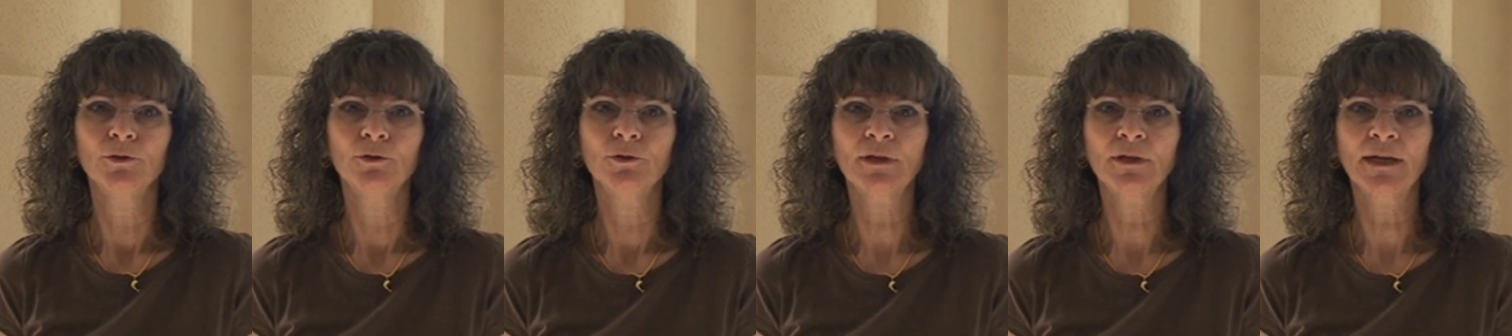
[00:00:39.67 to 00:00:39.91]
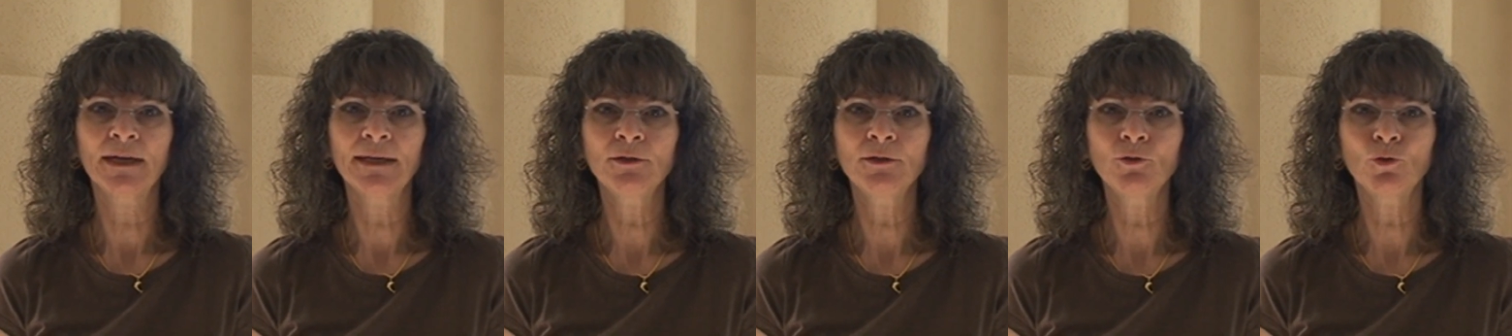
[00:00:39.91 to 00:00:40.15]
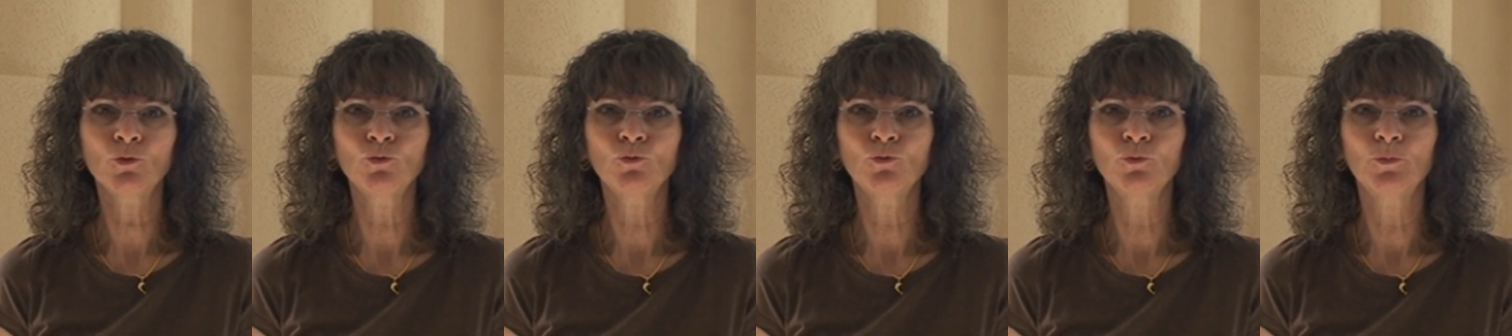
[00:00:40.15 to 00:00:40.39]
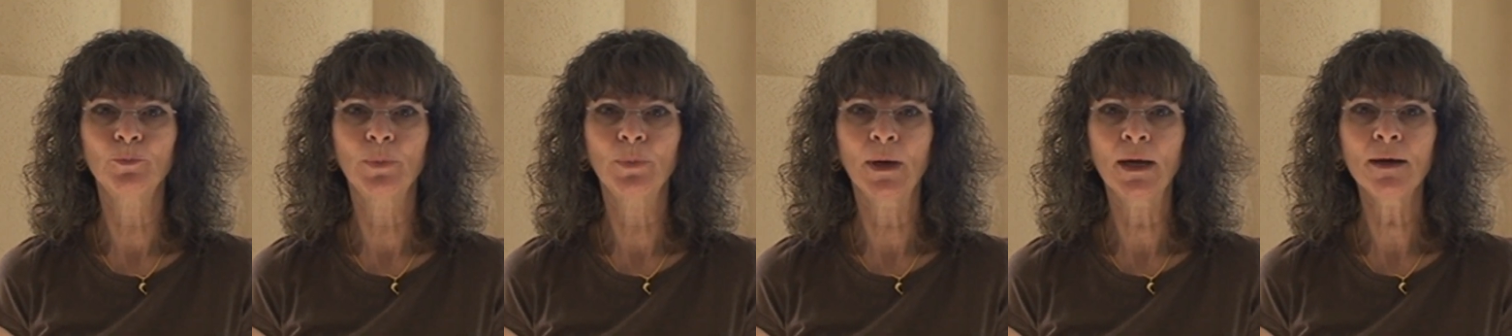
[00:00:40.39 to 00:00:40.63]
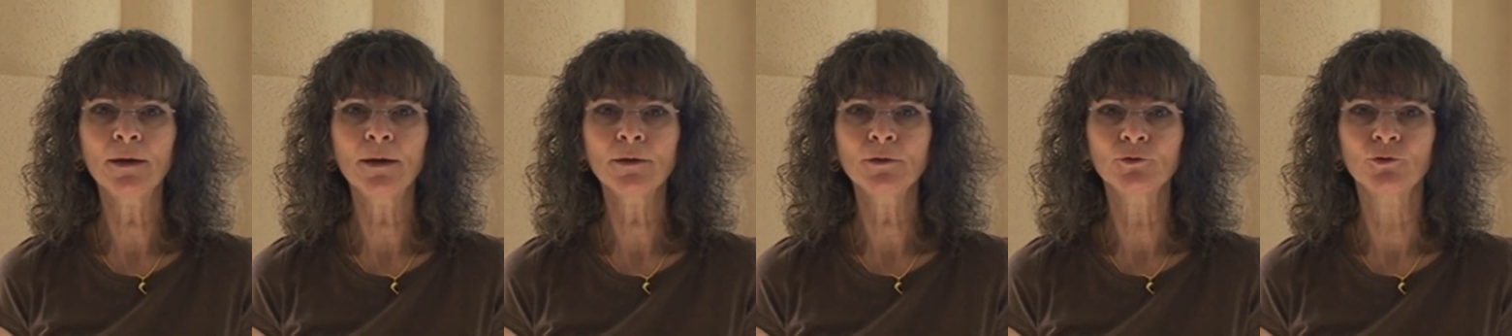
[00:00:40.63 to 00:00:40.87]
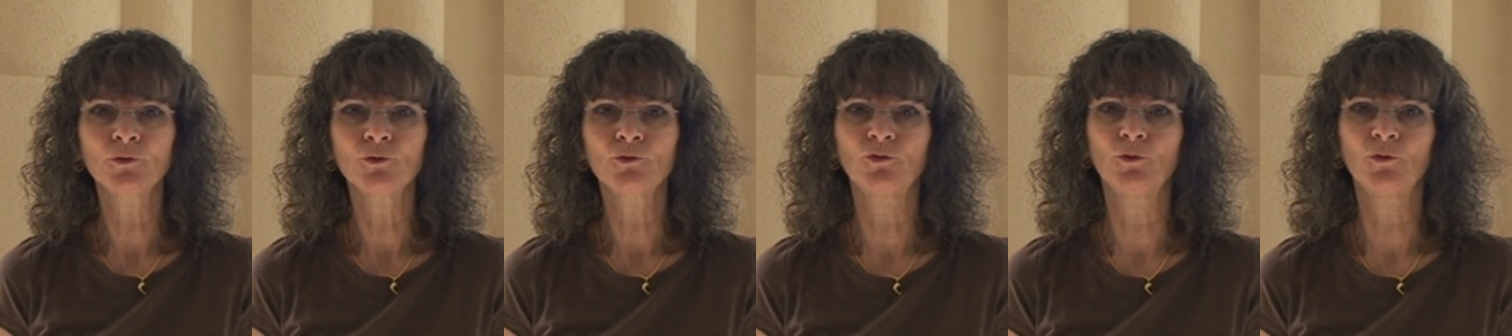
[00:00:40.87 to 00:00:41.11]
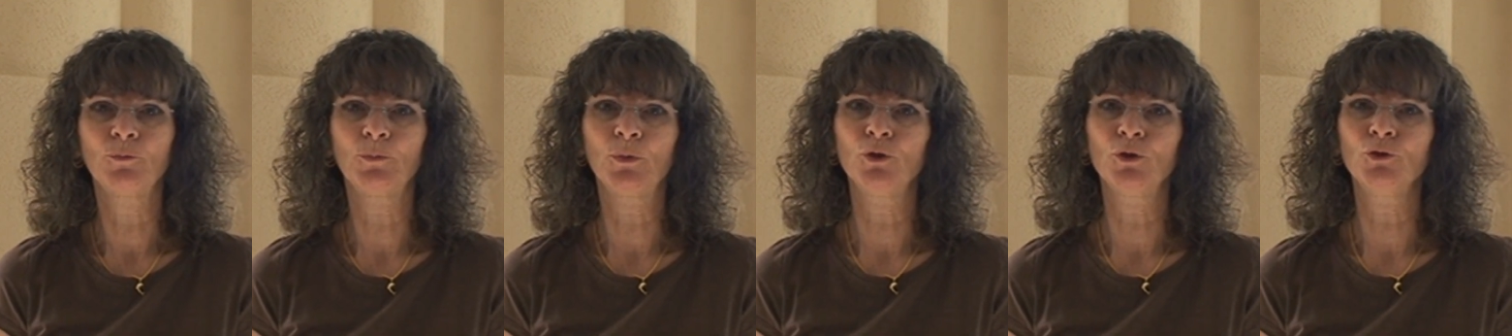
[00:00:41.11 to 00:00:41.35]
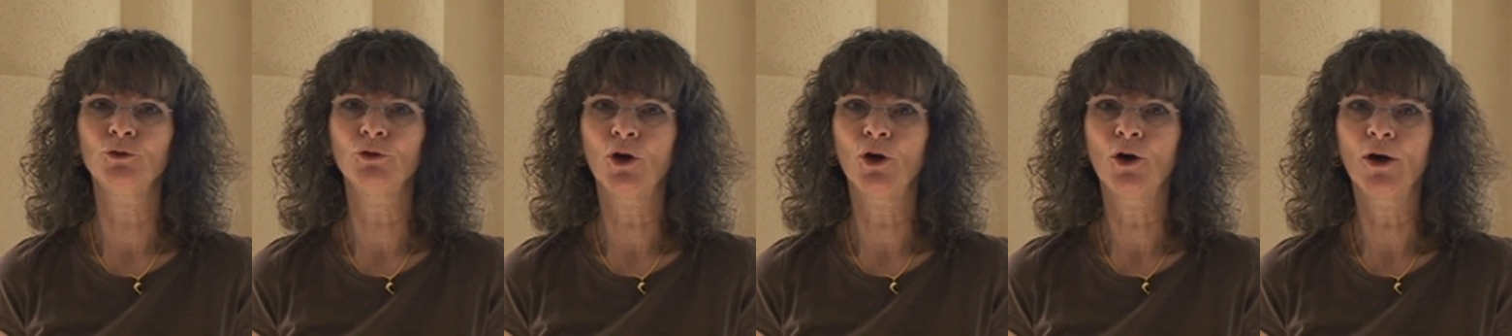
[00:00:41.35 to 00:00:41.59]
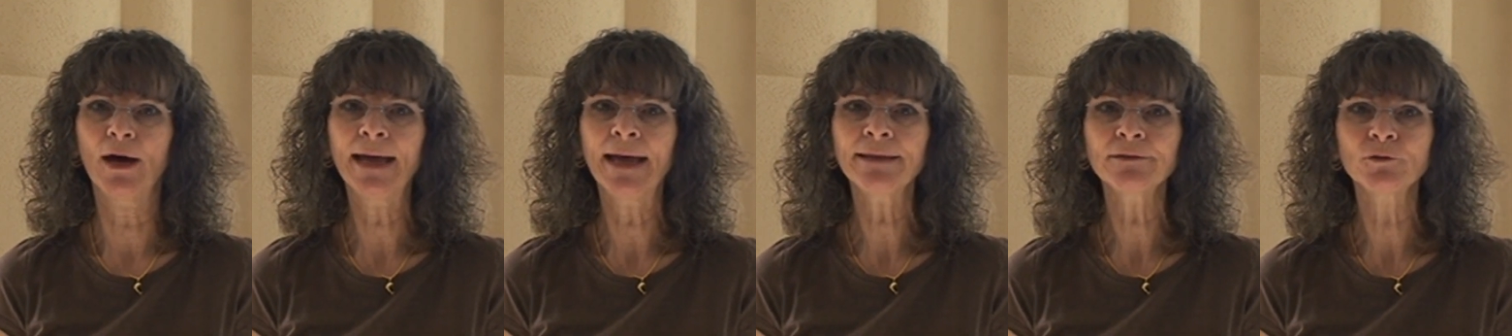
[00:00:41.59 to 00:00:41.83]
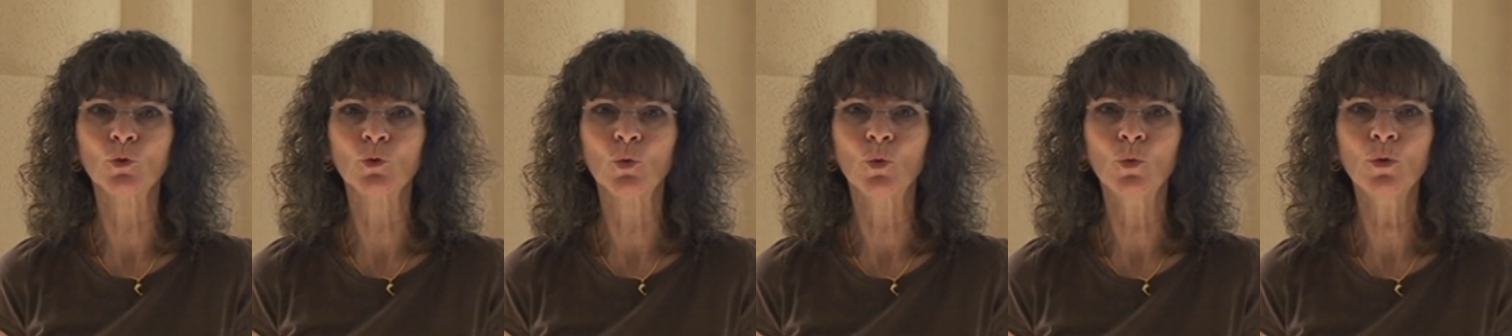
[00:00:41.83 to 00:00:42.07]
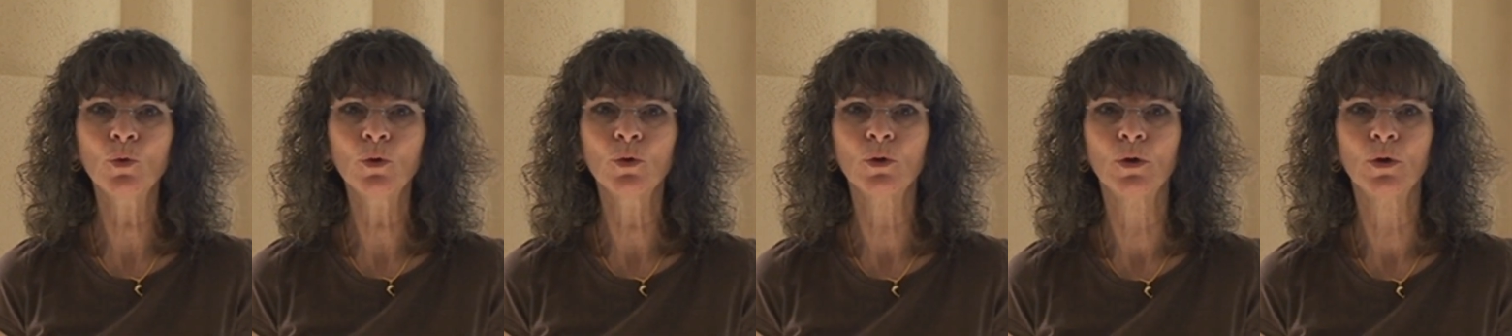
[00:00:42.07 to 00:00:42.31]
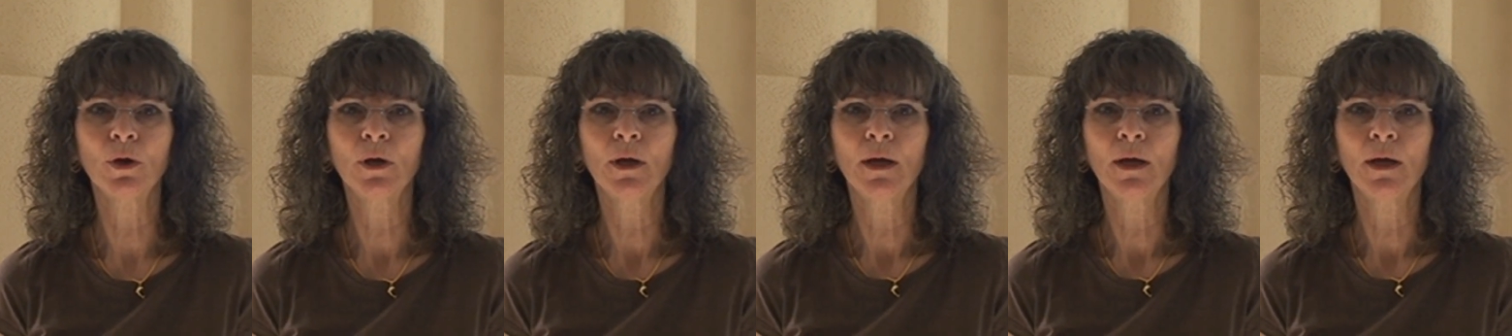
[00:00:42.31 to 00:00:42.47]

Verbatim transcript: Ne craignons-nous pas de se prendre un raton